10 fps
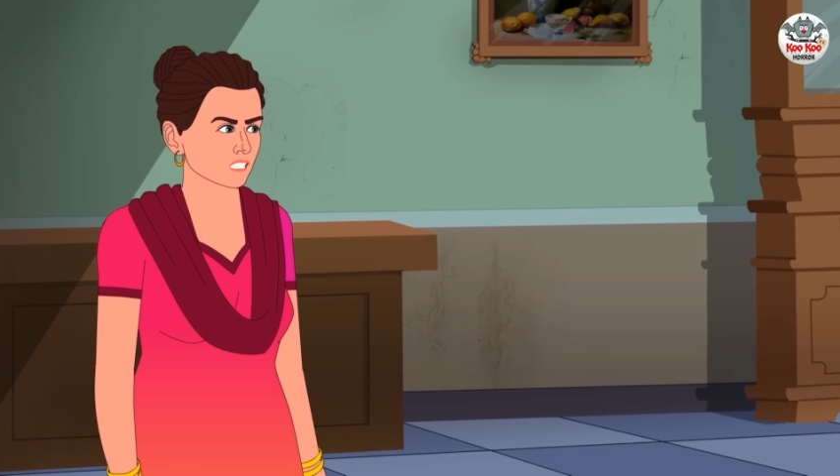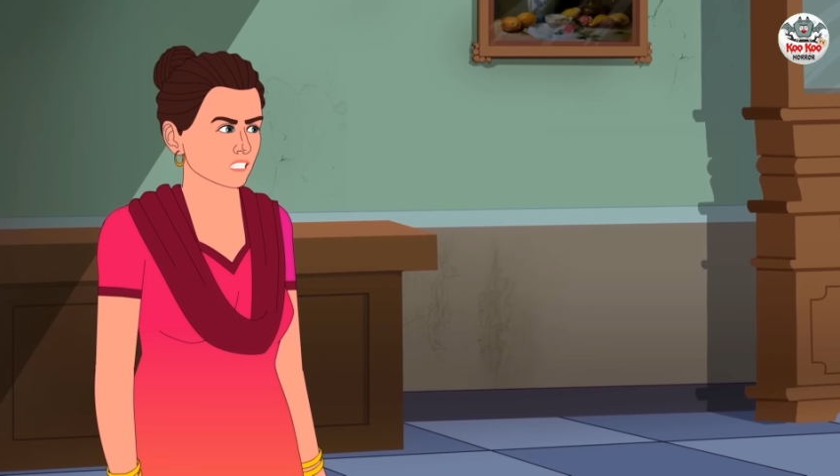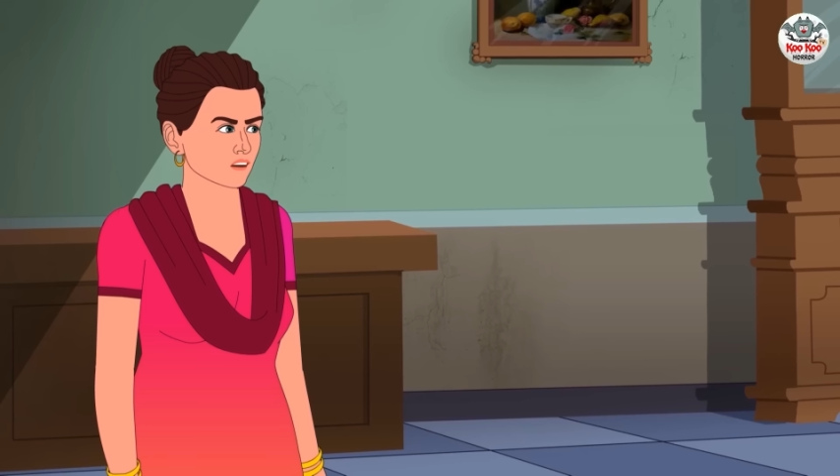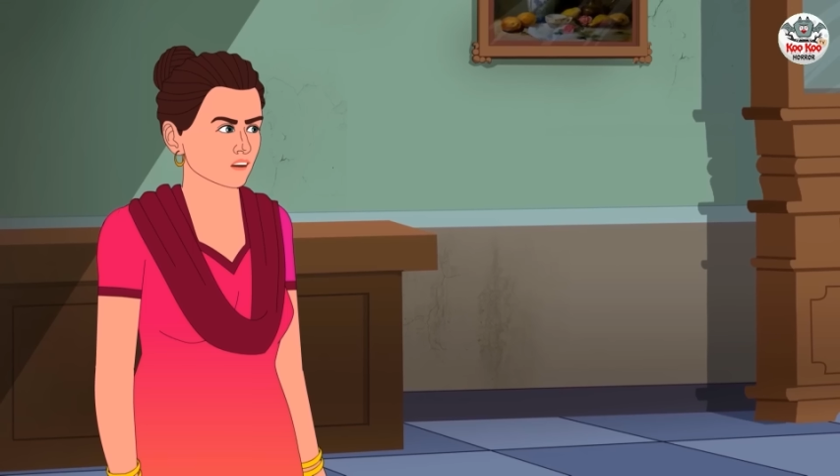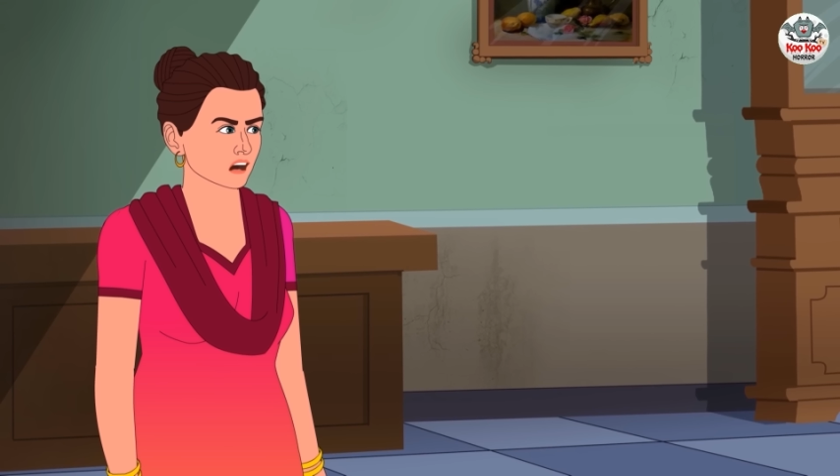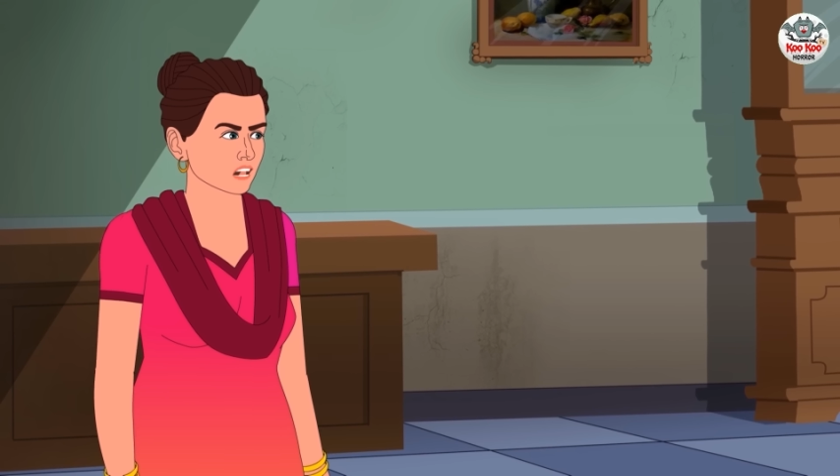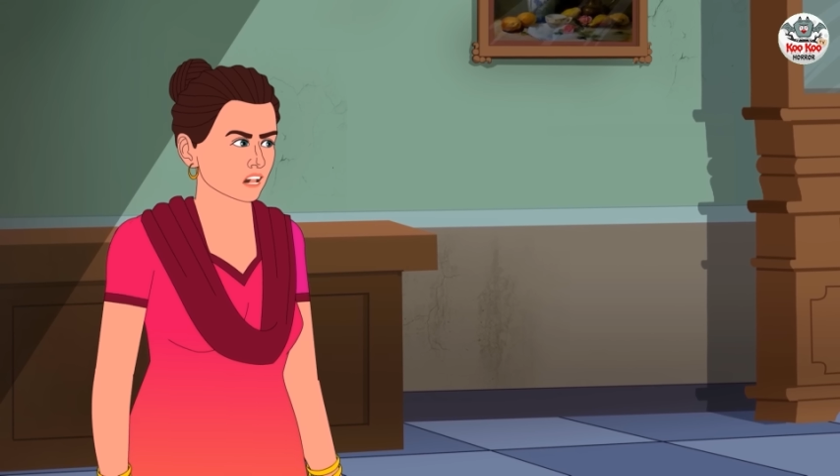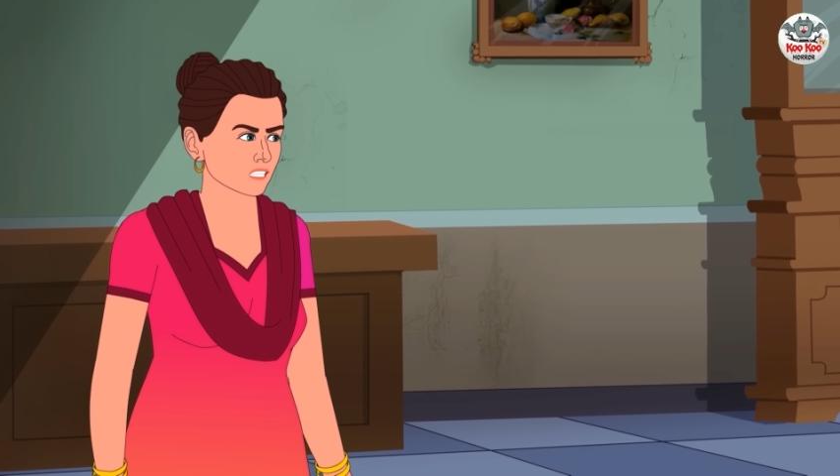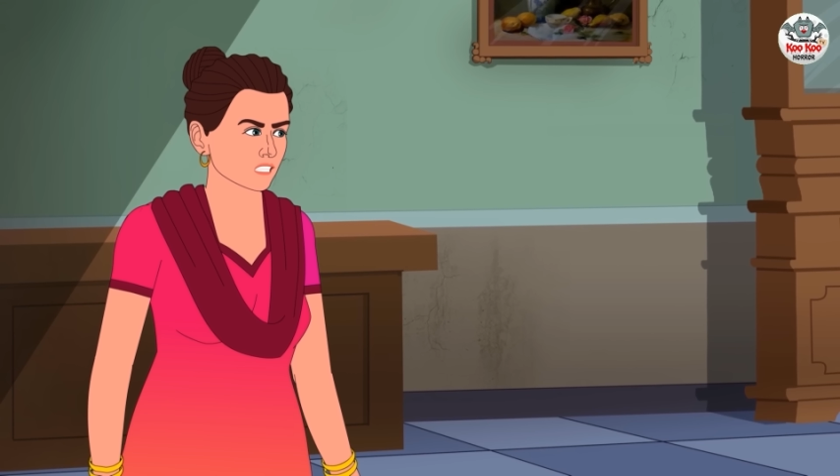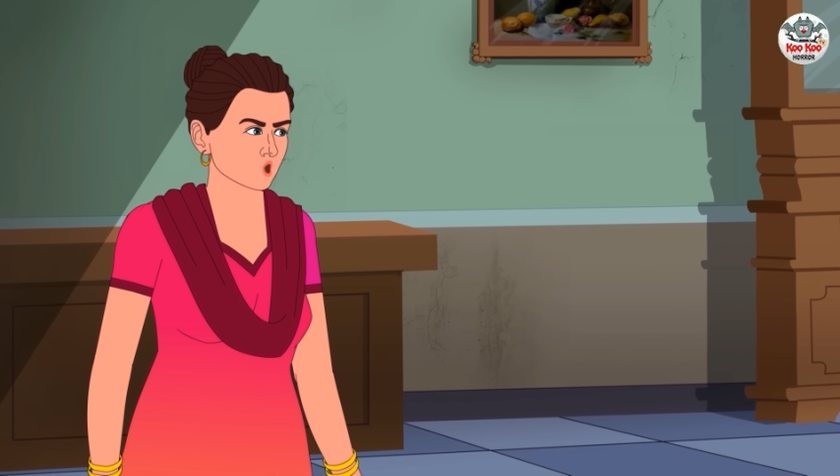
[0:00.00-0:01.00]
এত
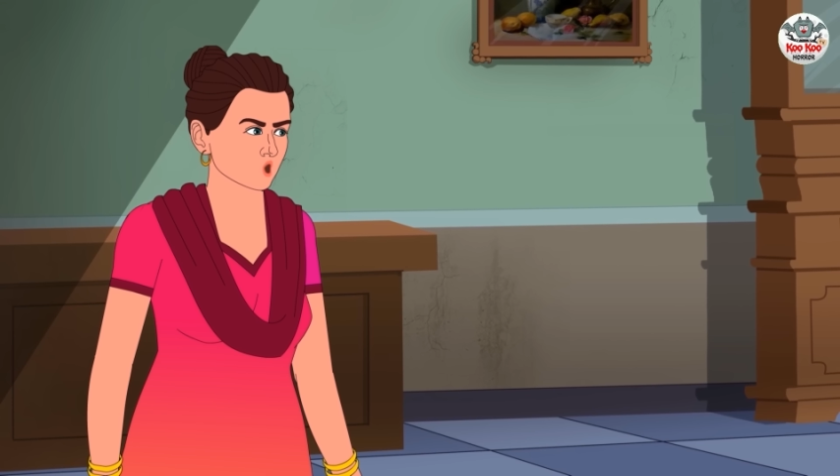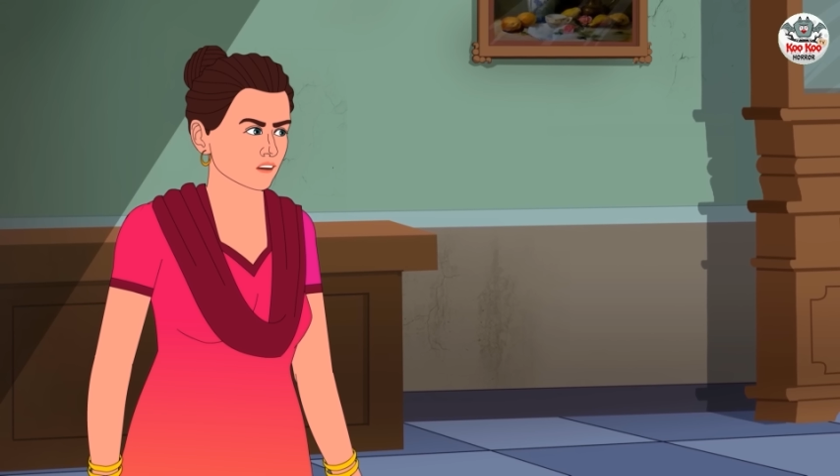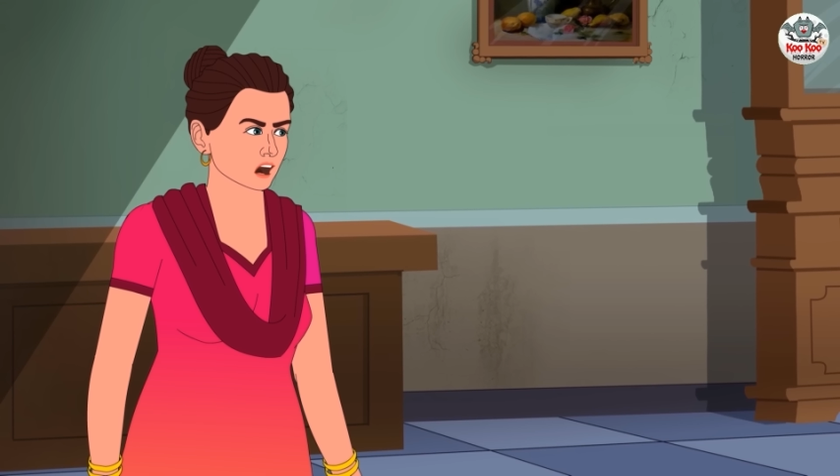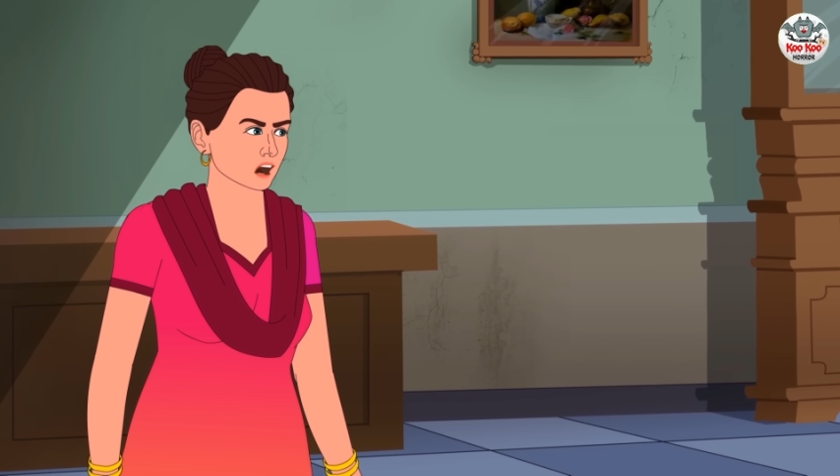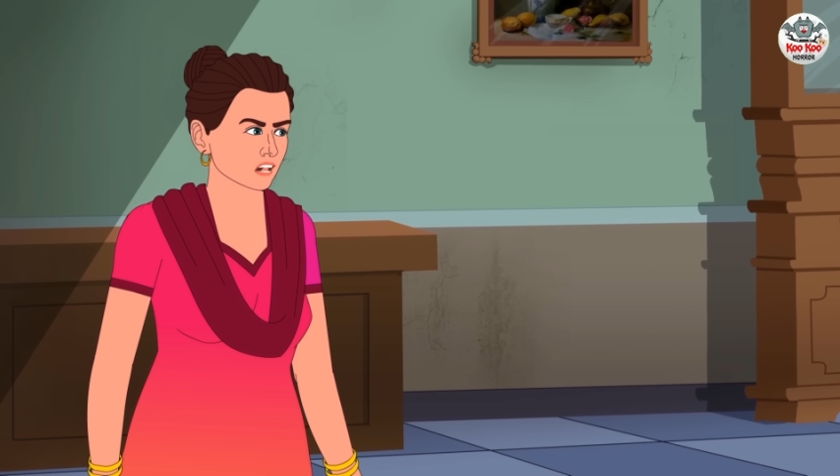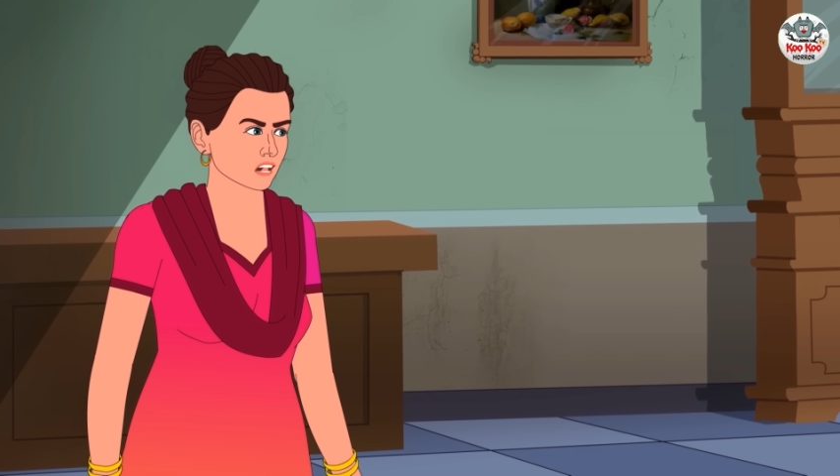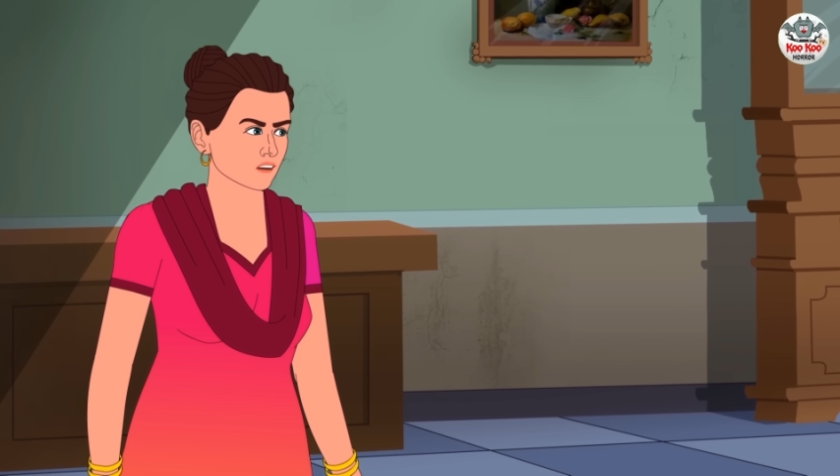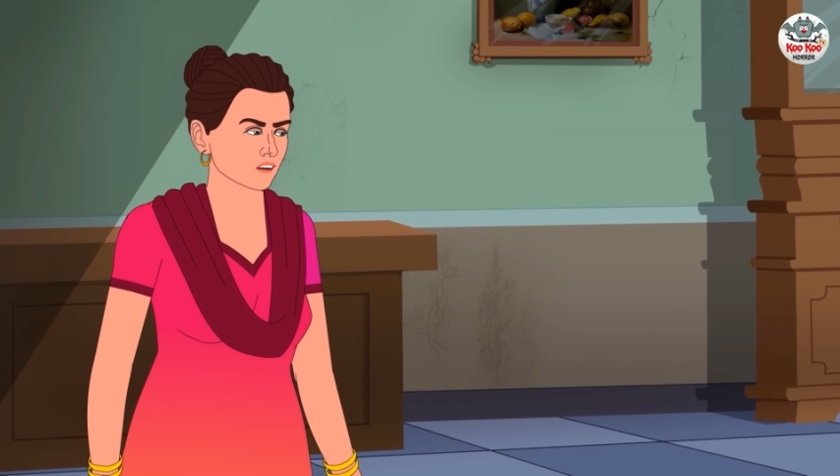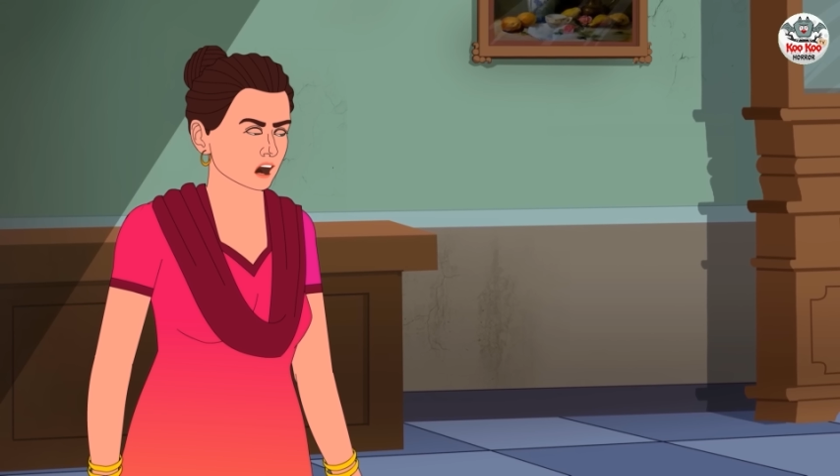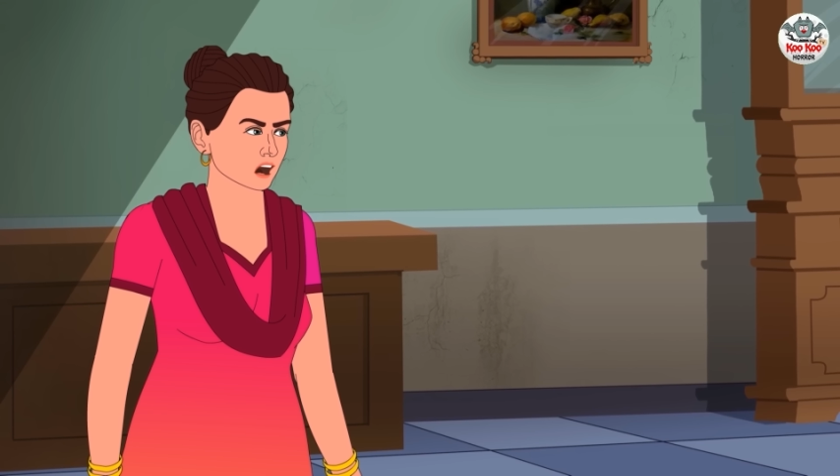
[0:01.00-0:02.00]
তাড়াতাড়ি তুমি সব
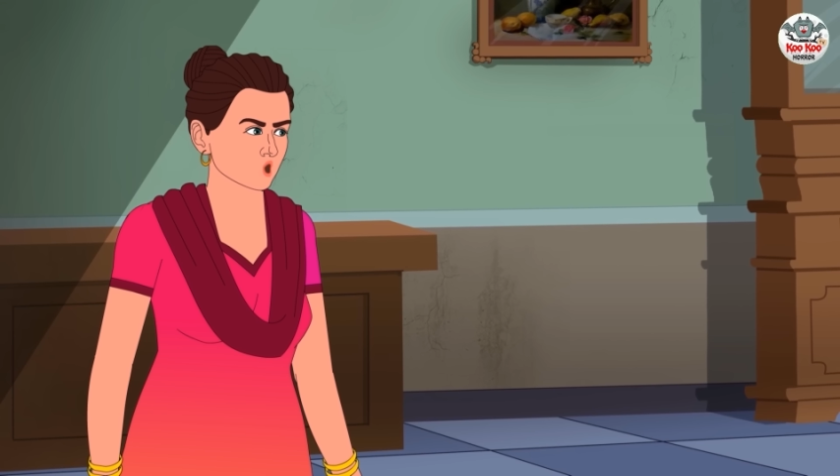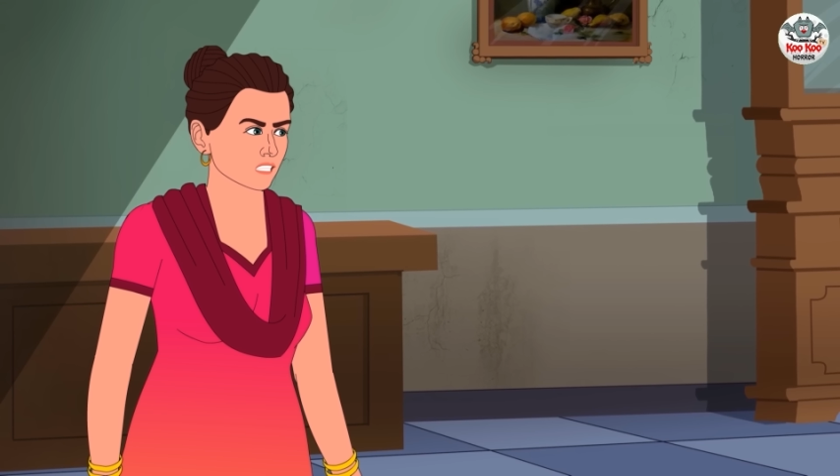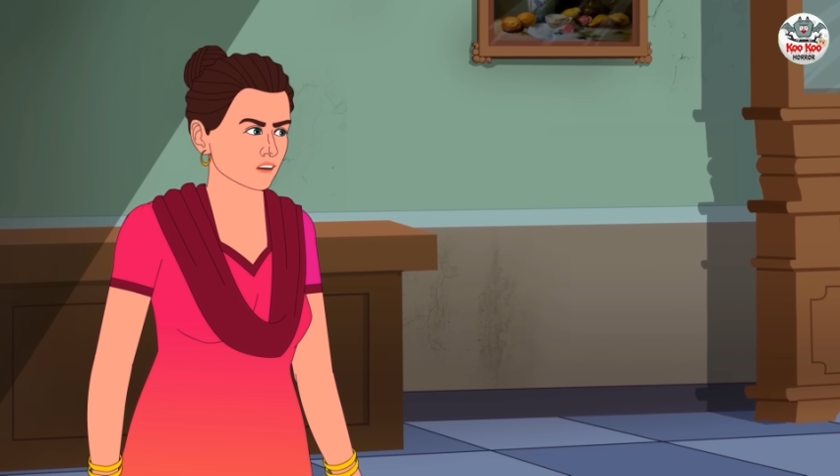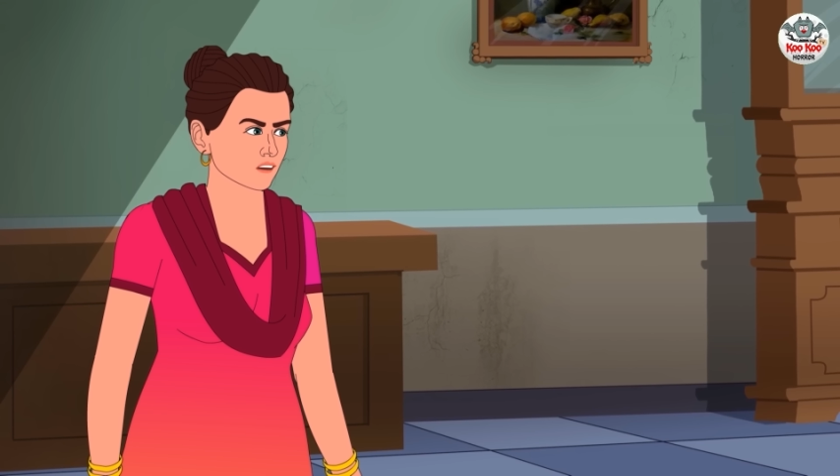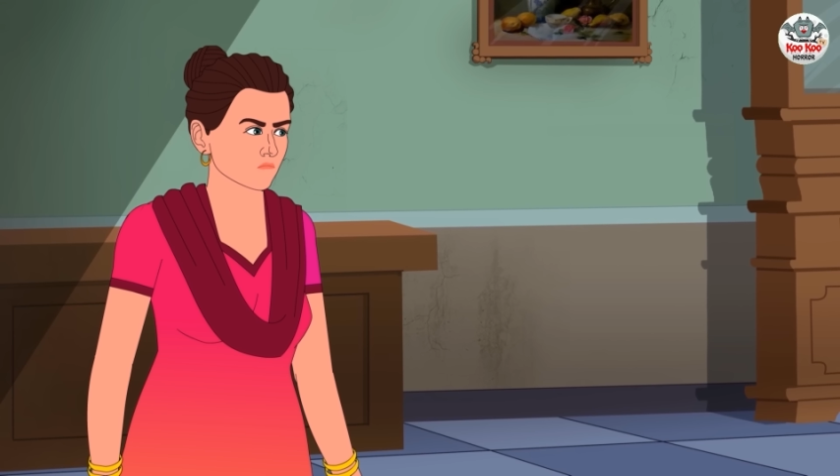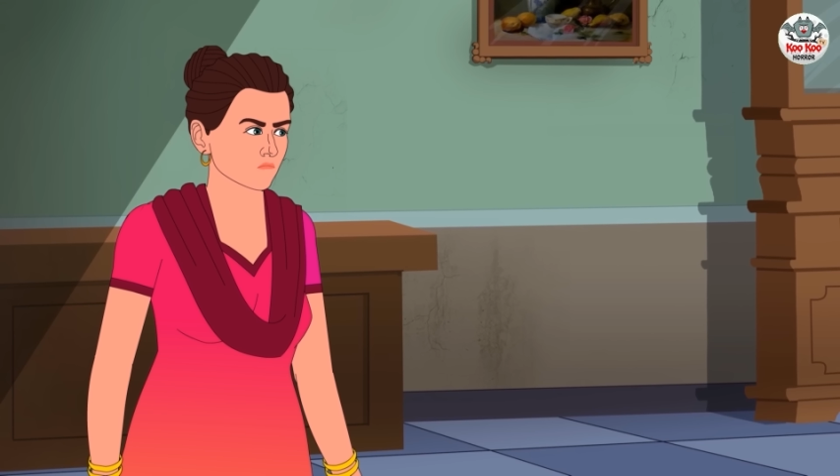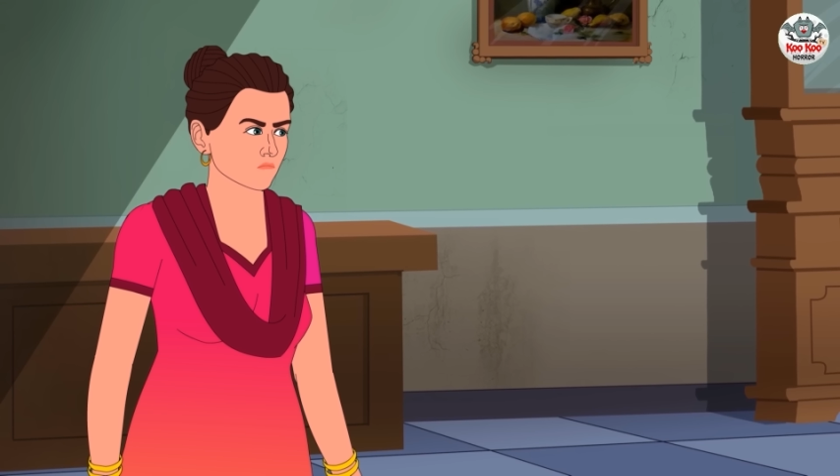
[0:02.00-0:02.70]
বাসন ধুয়ে ফেললে